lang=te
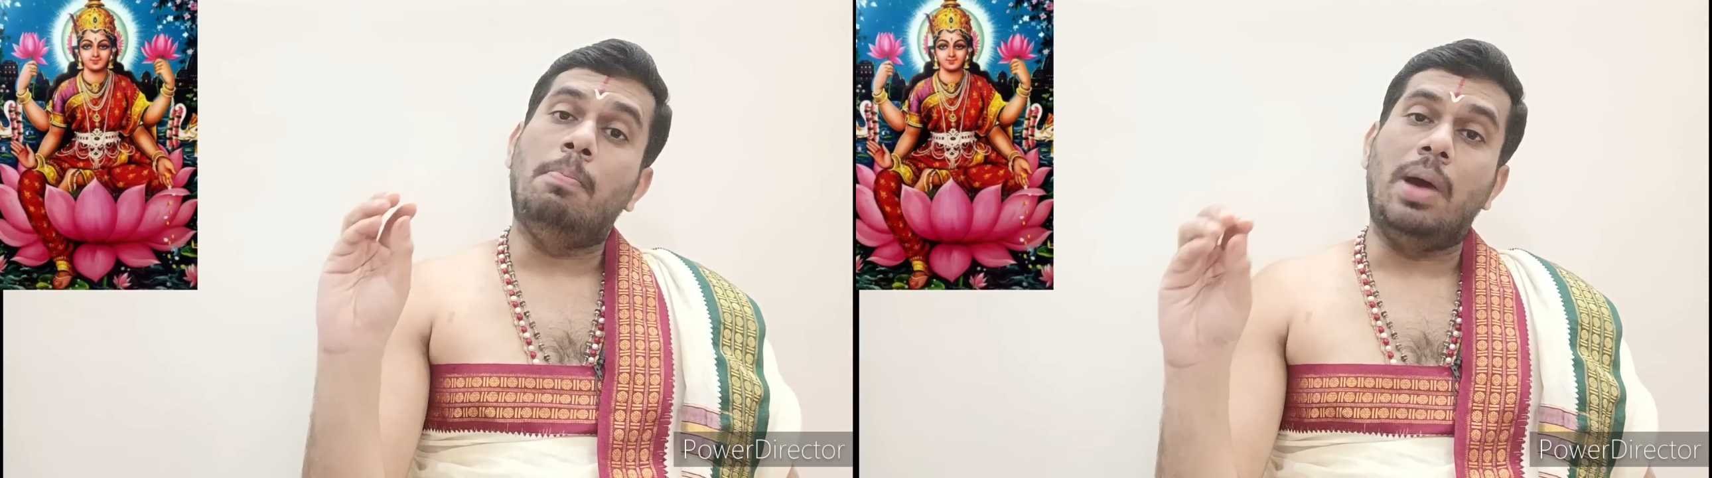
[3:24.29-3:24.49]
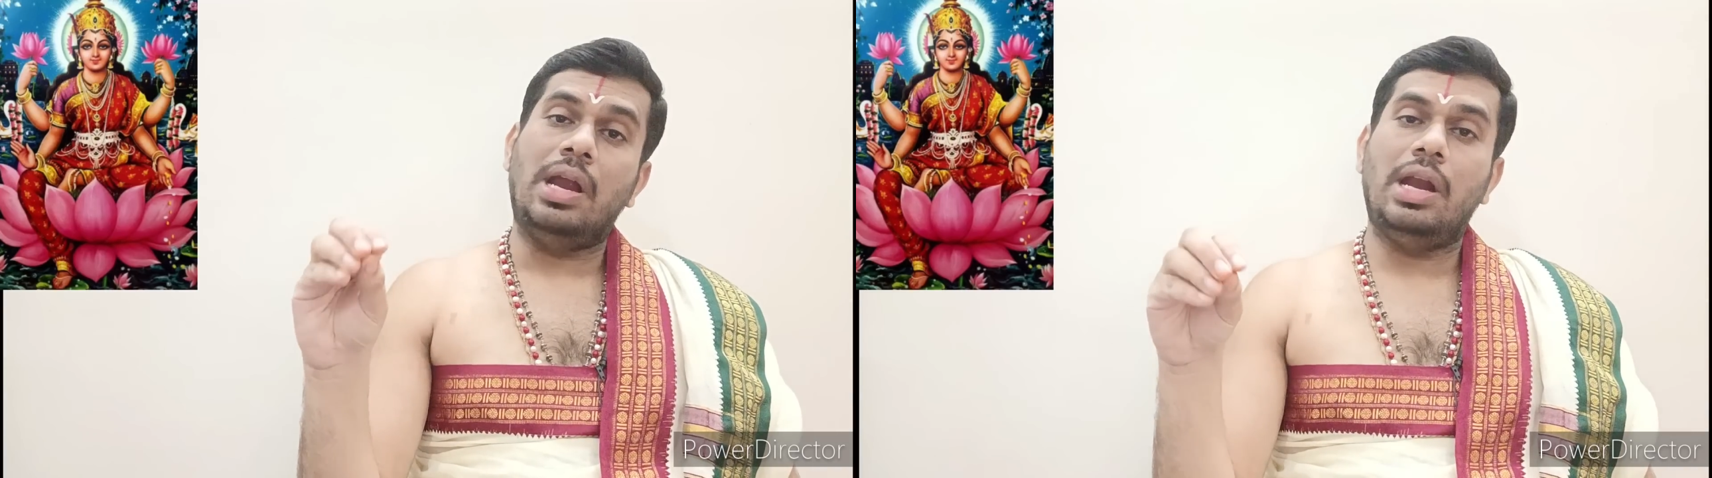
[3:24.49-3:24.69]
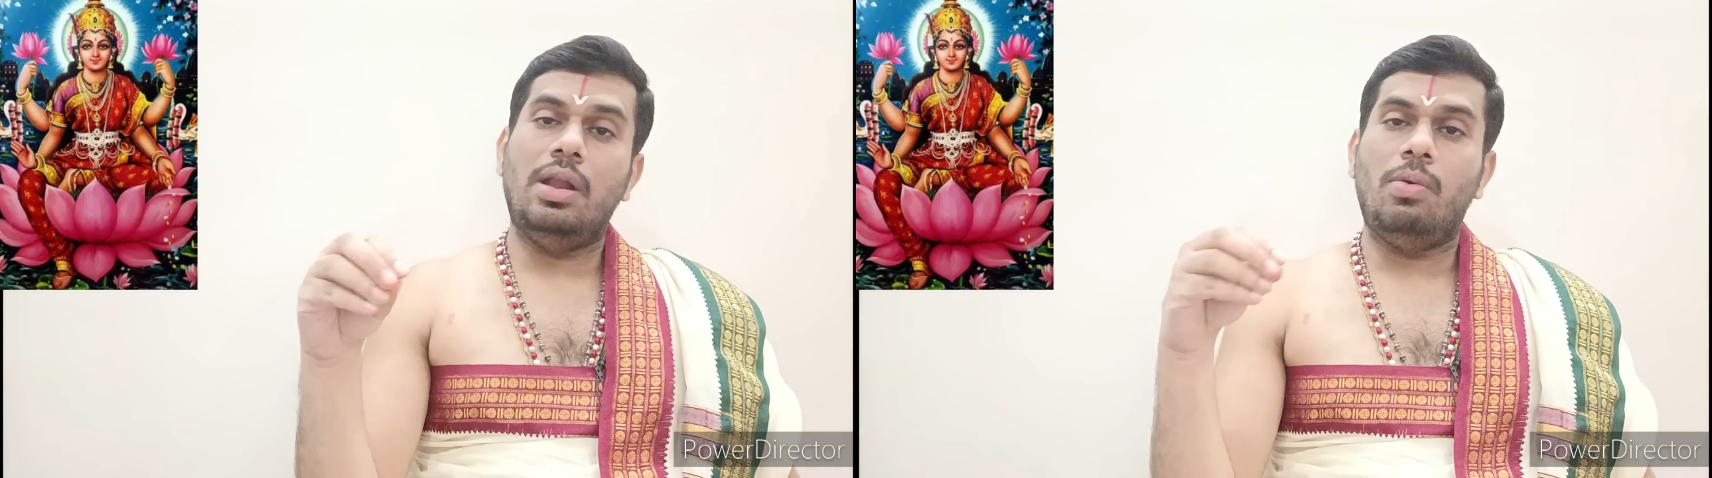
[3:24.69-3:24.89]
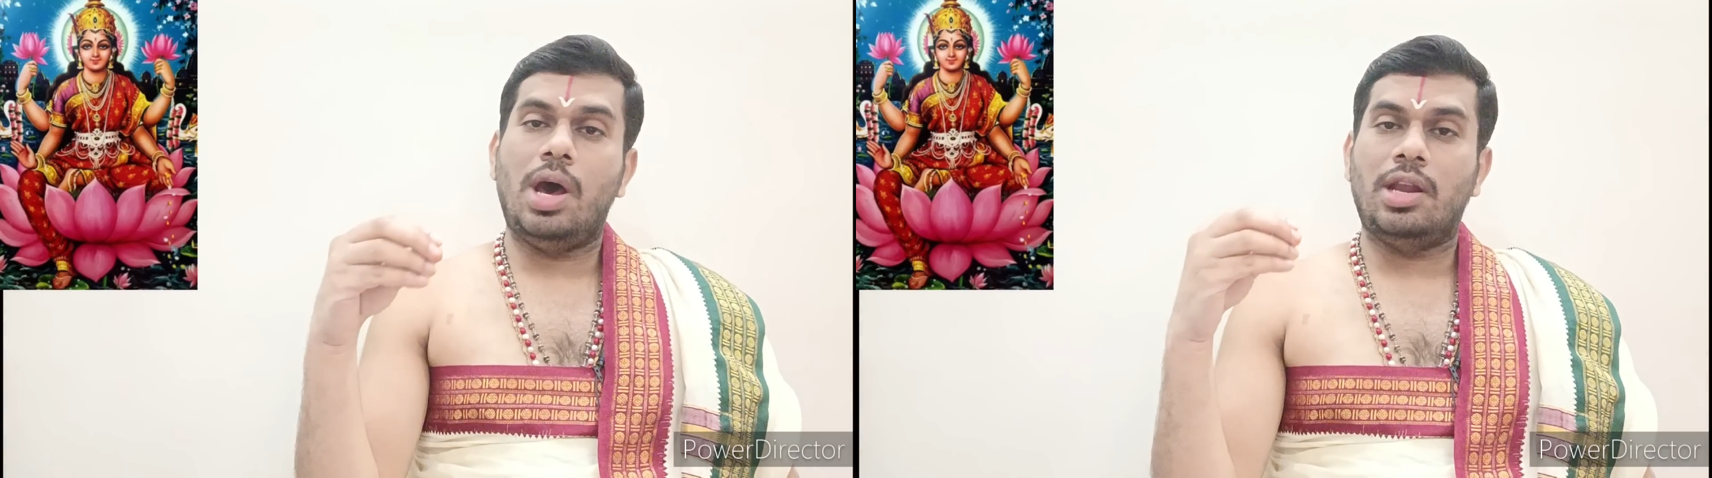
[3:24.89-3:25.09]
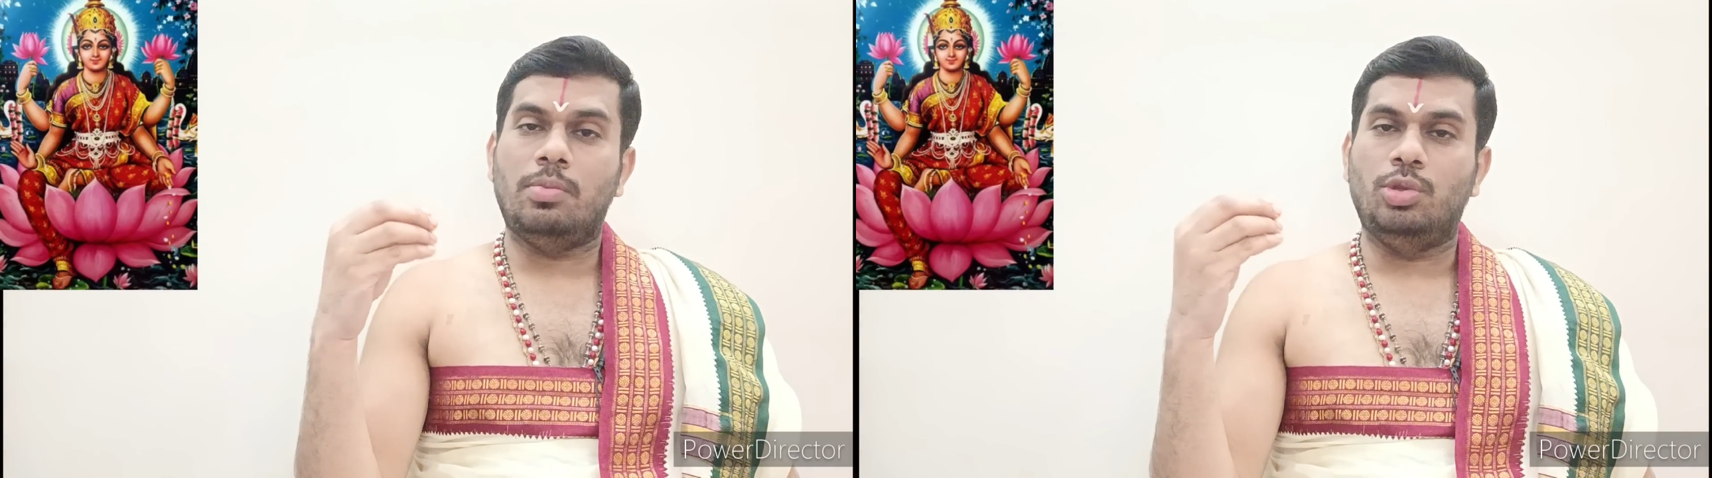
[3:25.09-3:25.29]

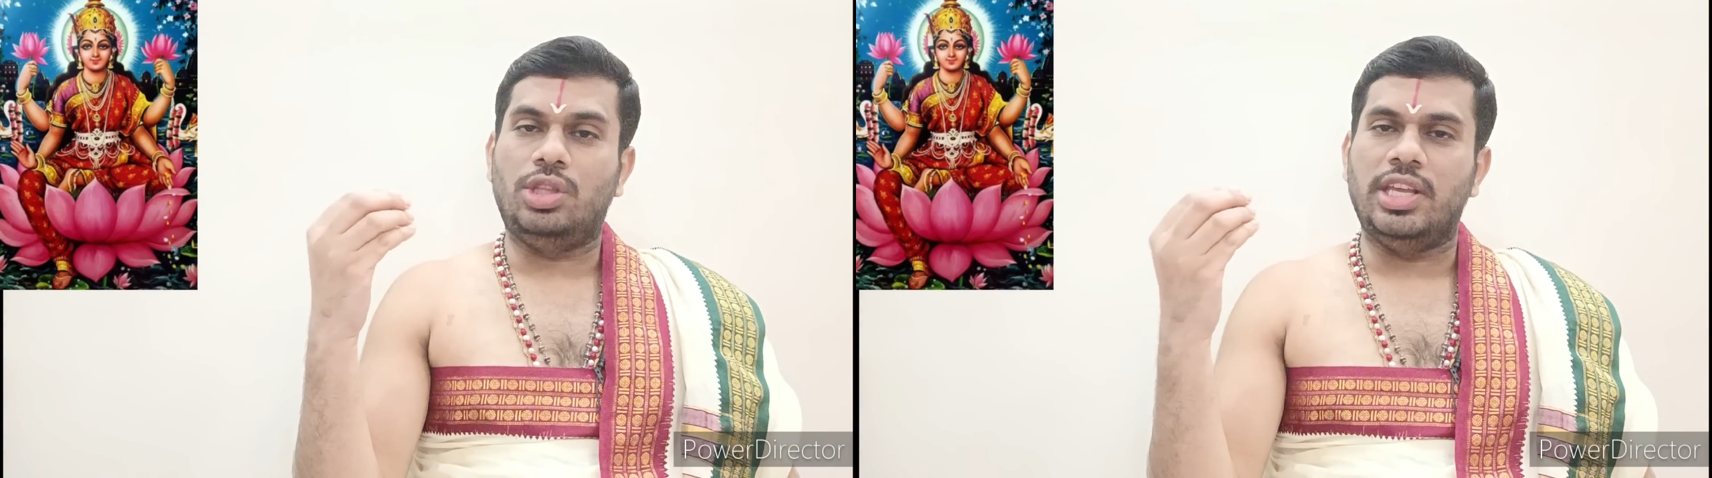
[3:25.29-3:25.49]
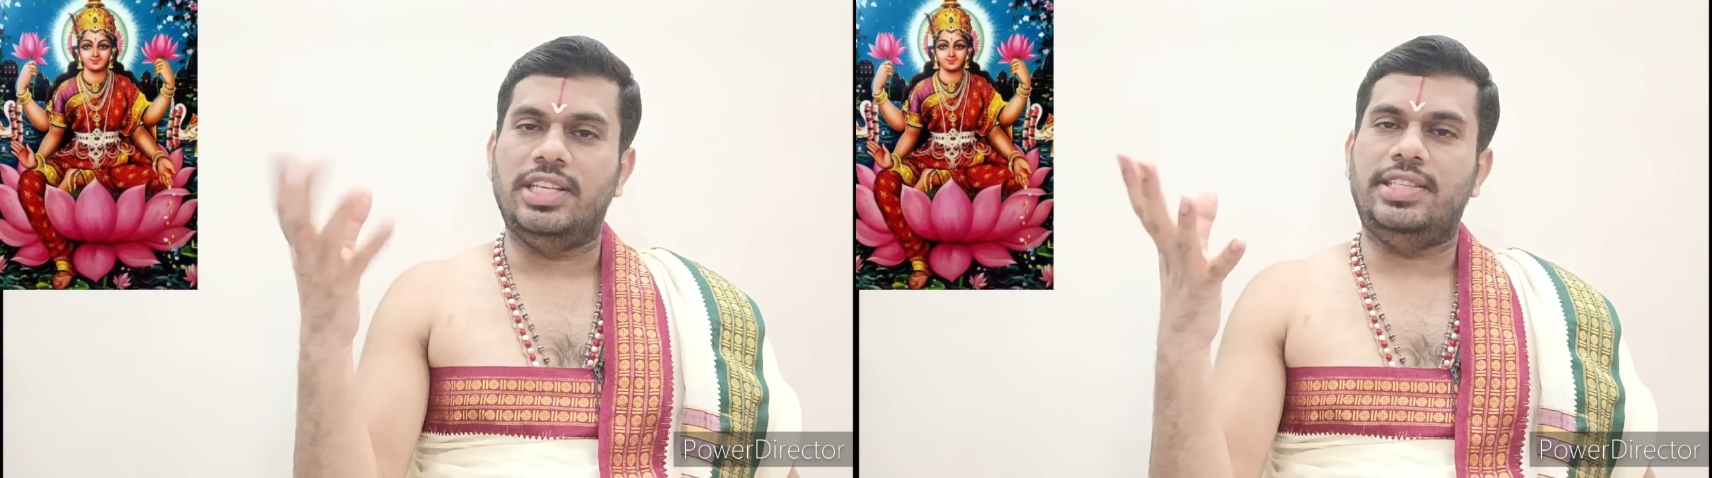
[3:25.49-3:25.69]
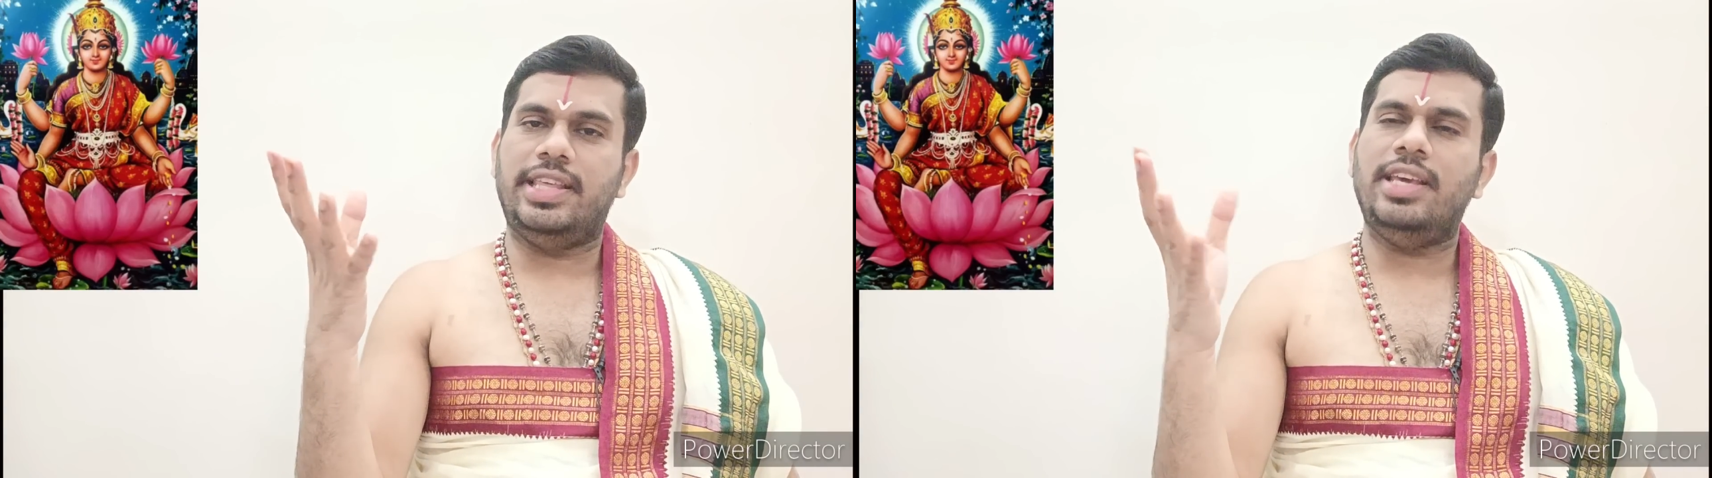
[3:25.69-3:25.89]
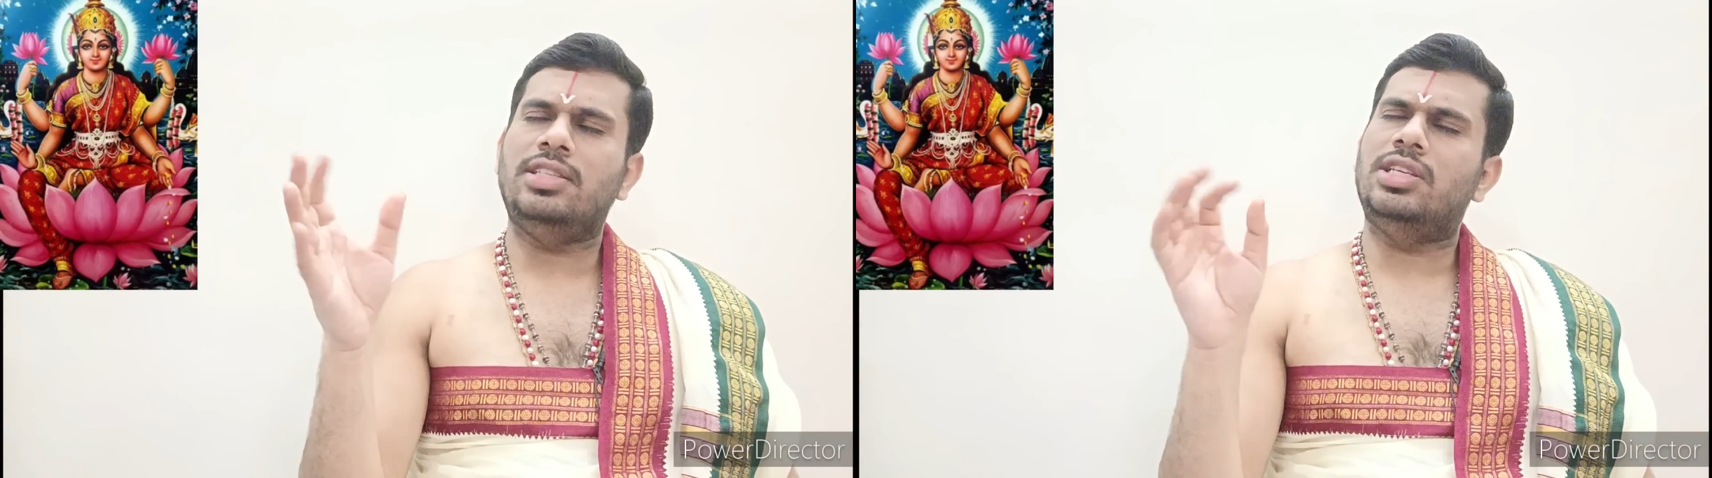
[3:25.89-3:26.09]
మంగళవారము తీరిస్తే